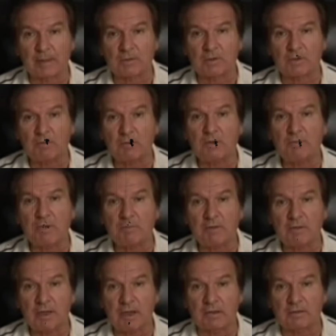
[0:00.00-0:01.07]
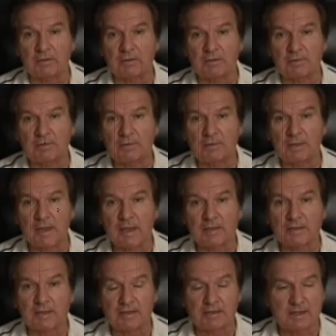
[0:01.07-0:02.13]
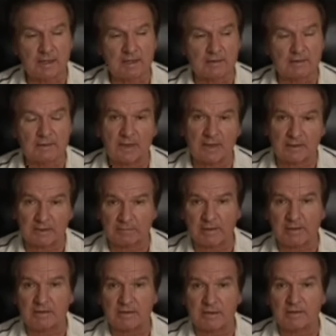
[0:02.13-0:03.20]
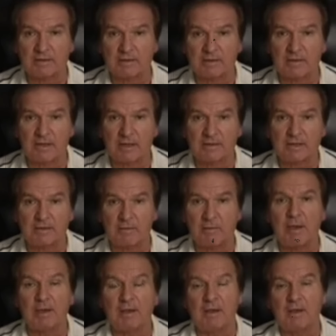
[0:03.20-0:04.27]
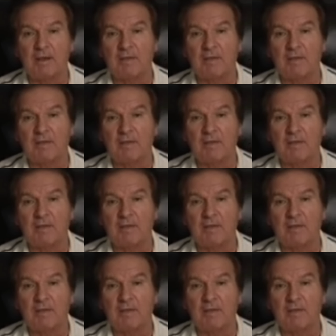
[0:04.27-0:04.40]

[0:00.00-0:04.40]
То есть будем наблюдать, как сказал, кстати, президент Зеленский, вы мне,